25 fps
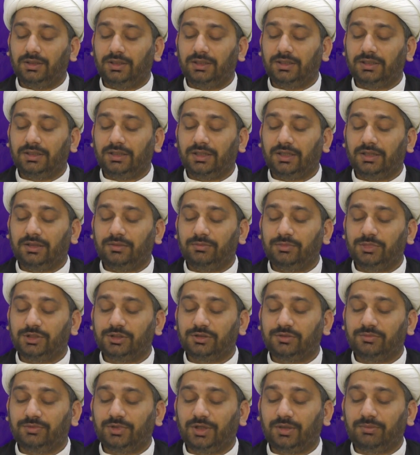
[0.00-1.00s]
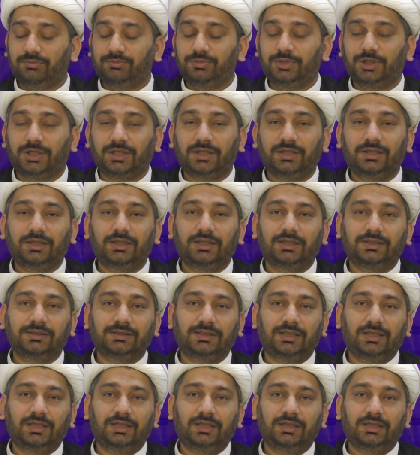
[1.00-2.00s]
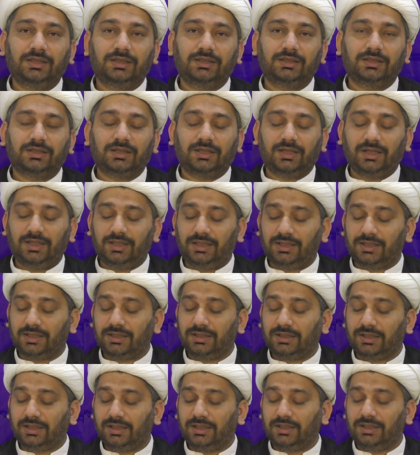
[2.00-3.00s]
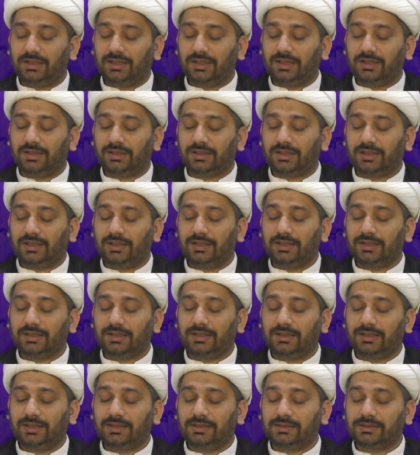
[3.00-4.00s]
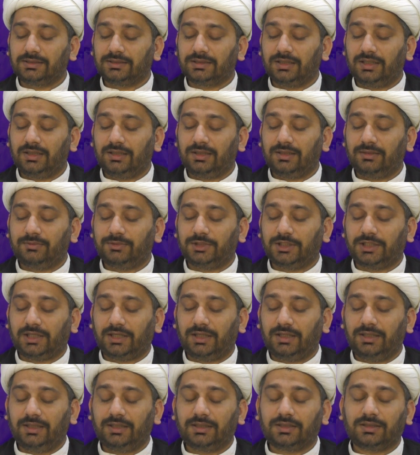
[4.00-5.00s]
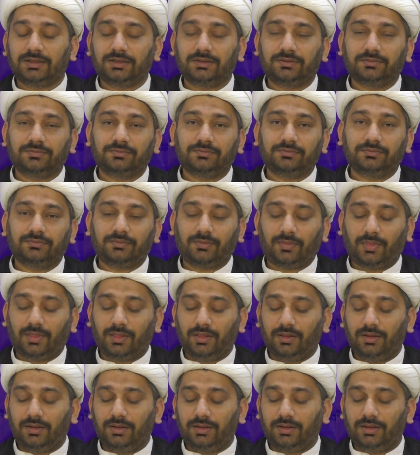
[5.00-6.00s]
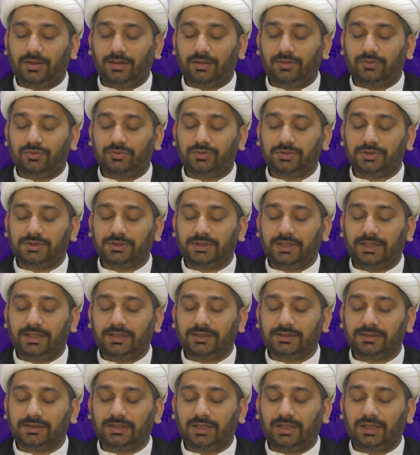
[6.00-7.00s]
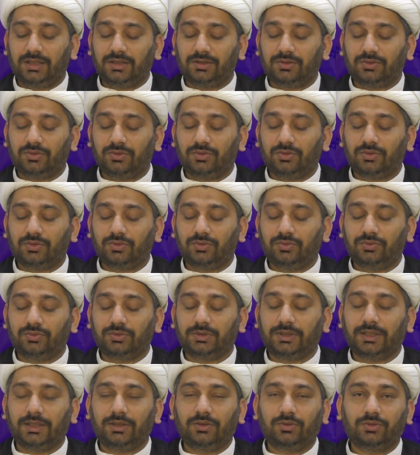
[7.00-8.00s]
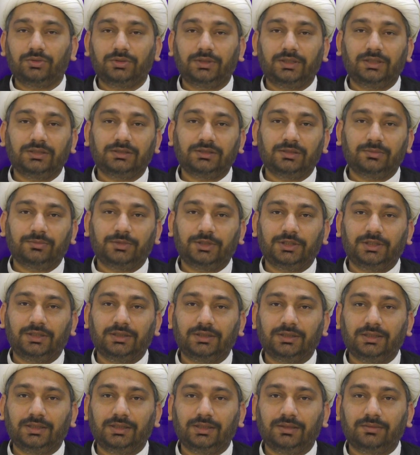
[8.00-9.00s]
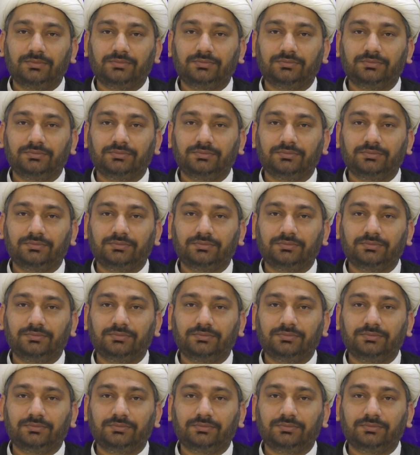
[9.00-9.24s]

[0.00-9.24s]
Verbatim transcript: इकर बसम रब कल लजी खलक कहा गया खलक अल इंसान अमन आलक कि उसने इंसान को खून के लोथड़े से पैदा किया